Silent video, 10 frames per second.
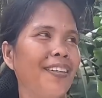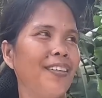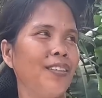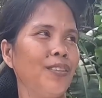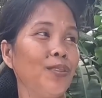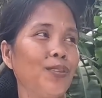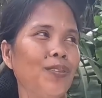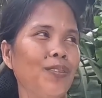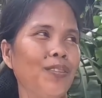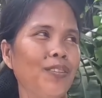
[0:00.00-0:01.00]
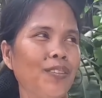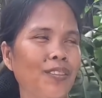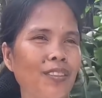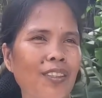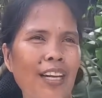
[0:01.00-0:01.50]
Hmm. Noon.
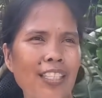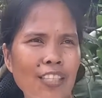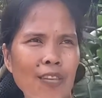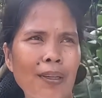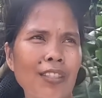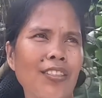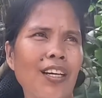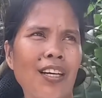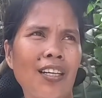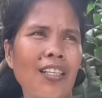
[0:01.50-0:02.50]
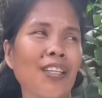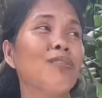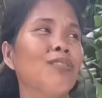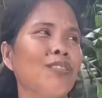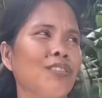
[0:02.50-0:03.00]
Hanggang sa lumaki siya,
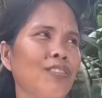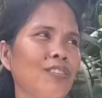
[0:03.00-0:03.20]
ganun.